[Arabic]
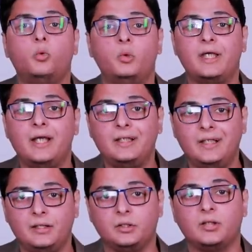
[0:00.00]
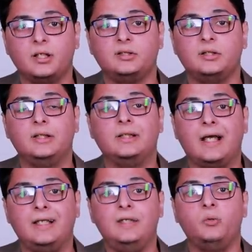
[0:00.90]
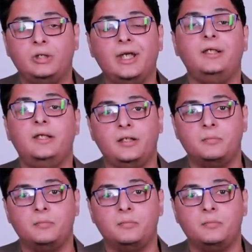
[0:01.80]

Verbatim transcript: ويقلل الضغط اللي عليه ويقلل